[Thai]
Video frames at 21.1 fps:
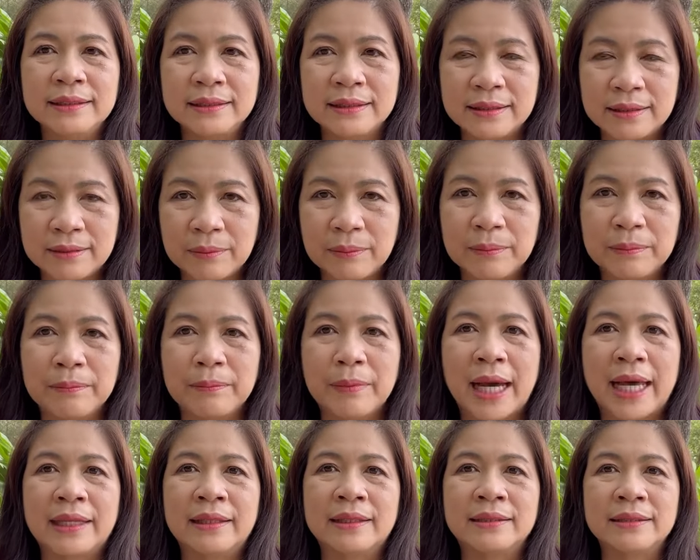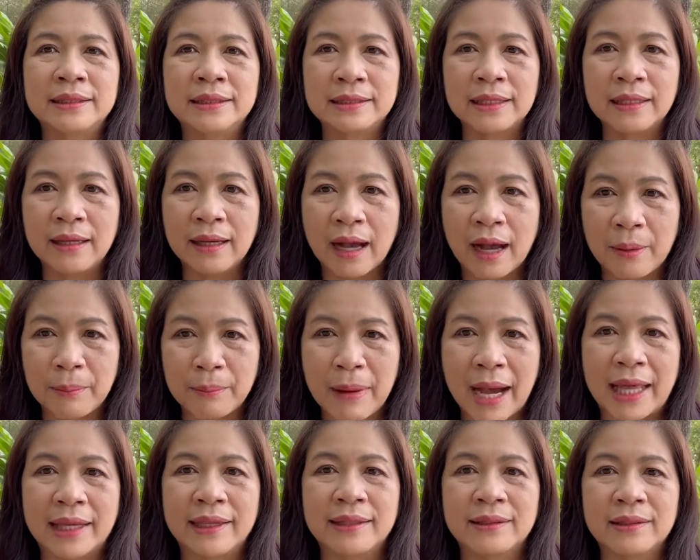ยึดมันเสื้อ
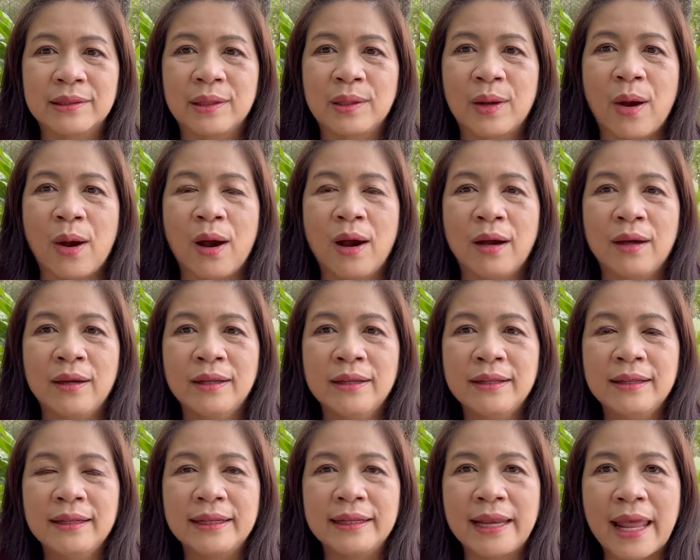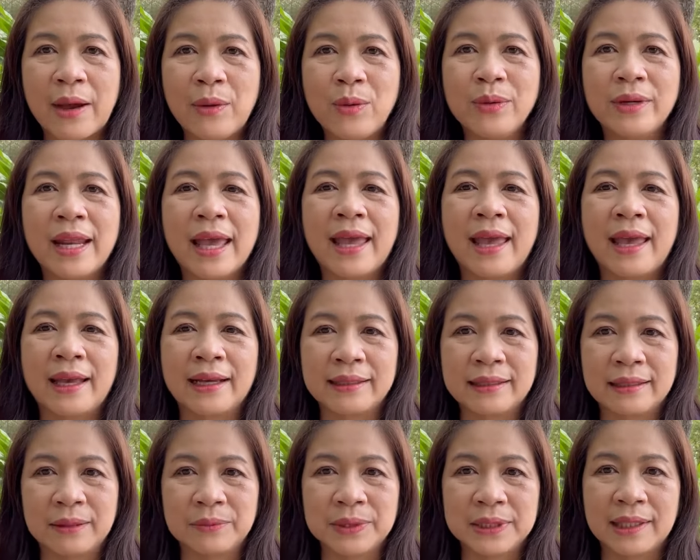มันเนาะแน่วแน่
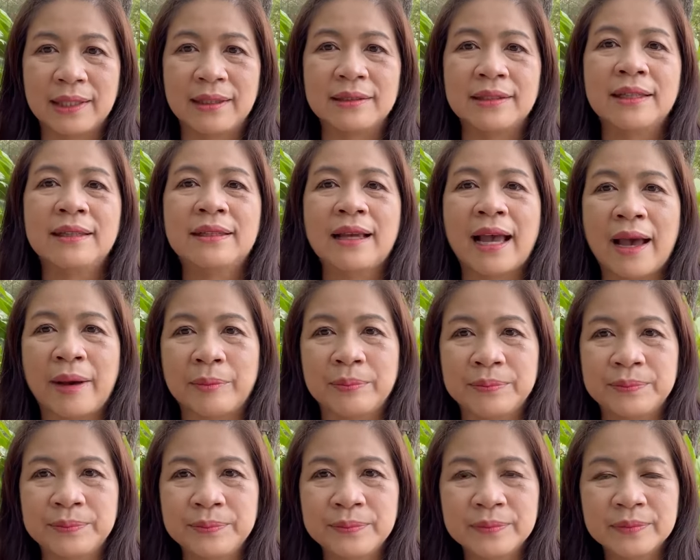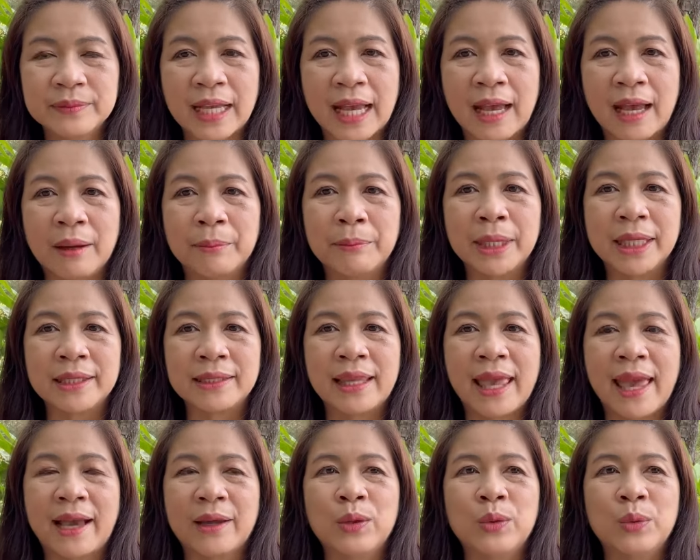กับสิ่งที่ทำอ่าเบิง
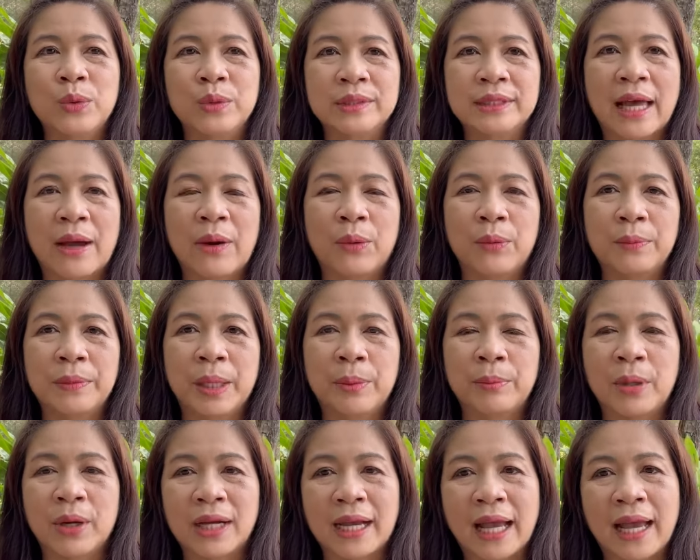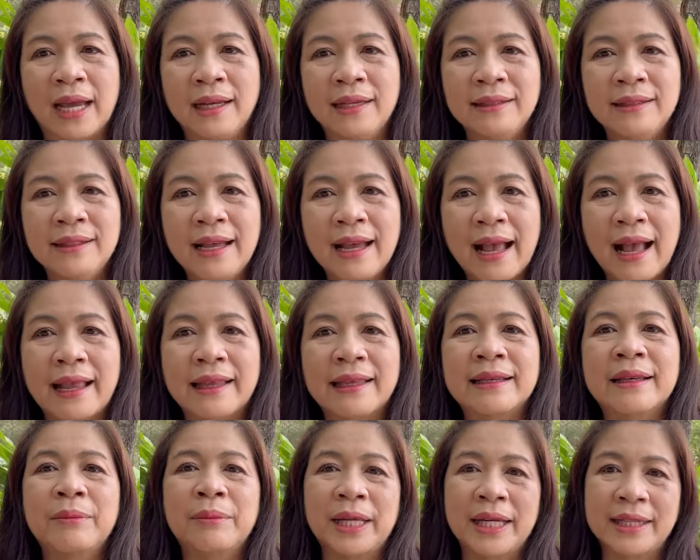แย่งลูกเต่าแมนบอกคะให้
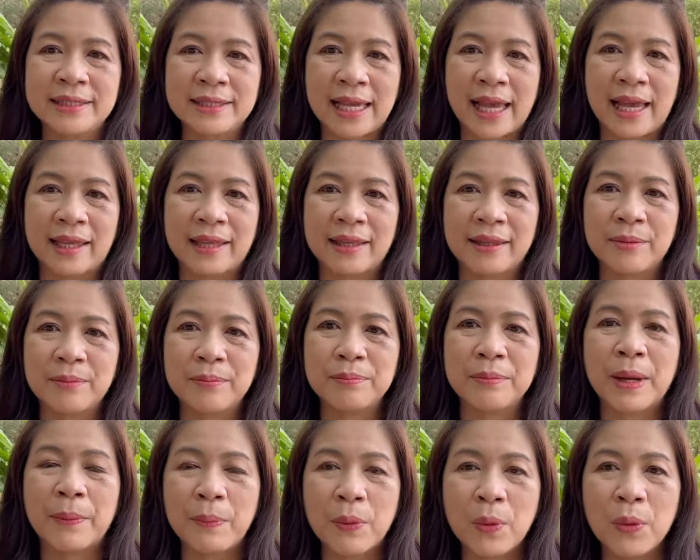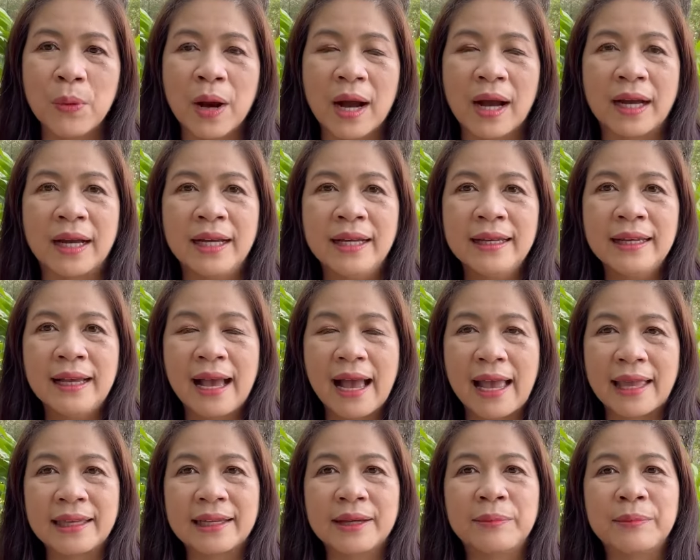กำลังใจแม่พ่วง
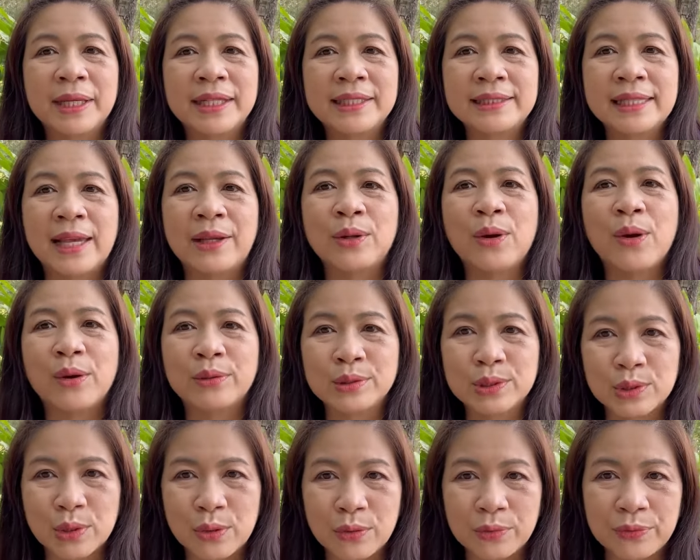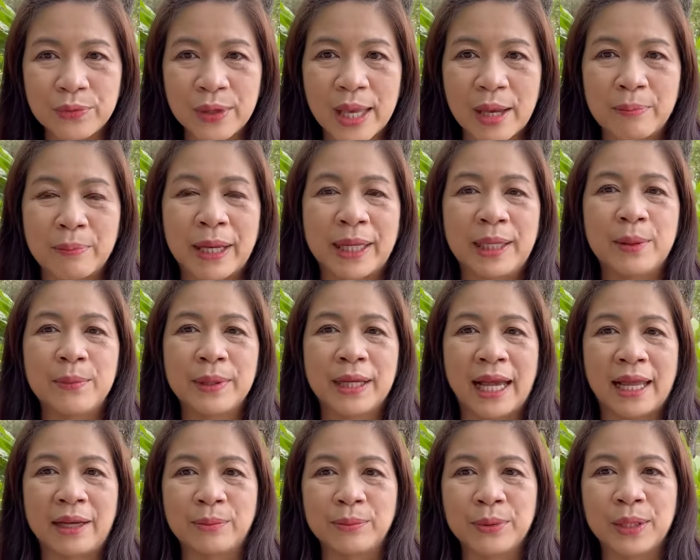ให้กำลังใจน้องโซเฟียไปน้ำ
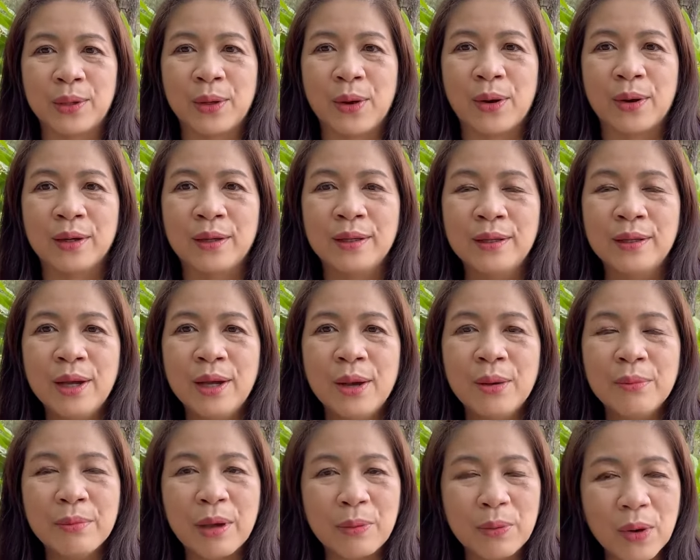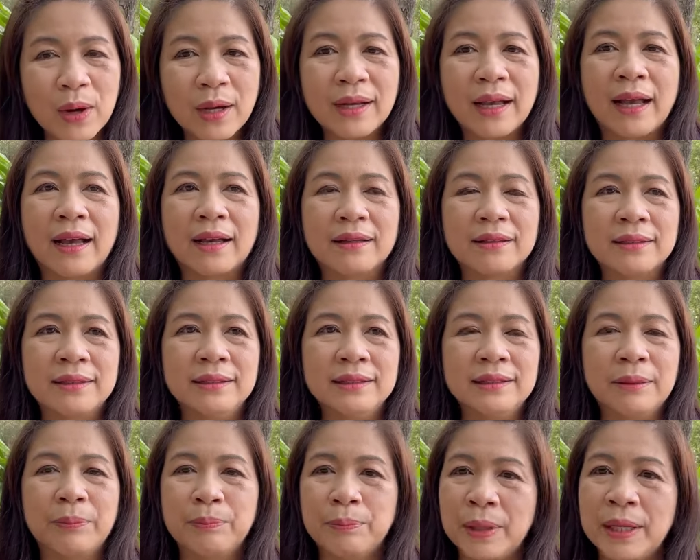กันพี่น้องแม่พ่วงกะคือ
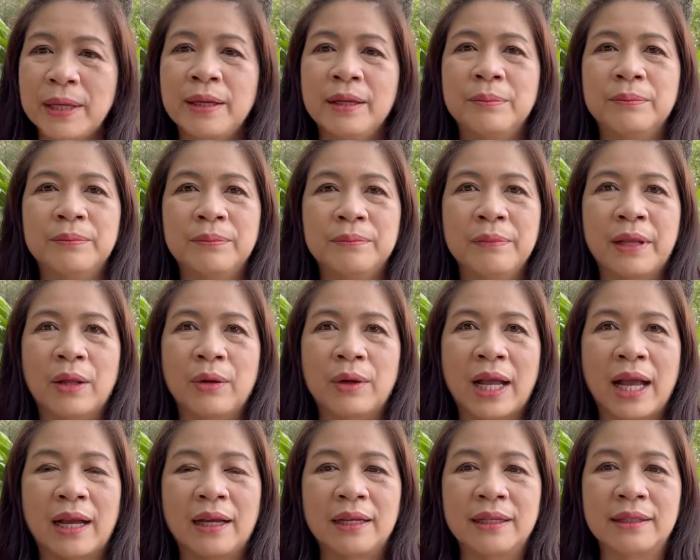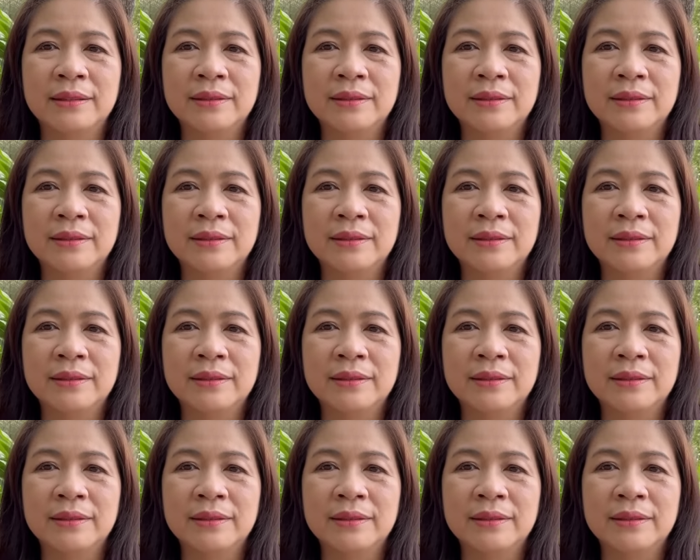จะปลื้มแล้วกะ